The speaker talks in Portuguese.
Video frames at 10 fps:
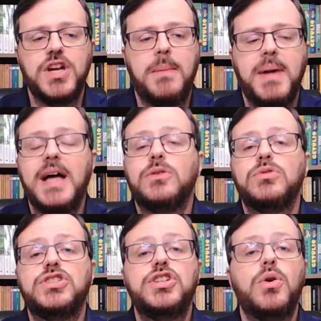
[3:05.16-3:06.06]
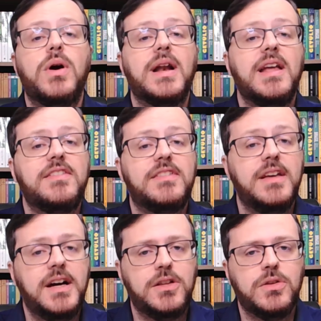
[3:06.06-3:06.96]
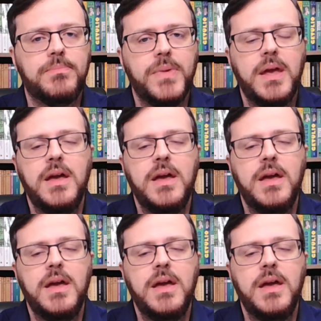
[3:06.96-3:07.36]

chamado Diocleciano.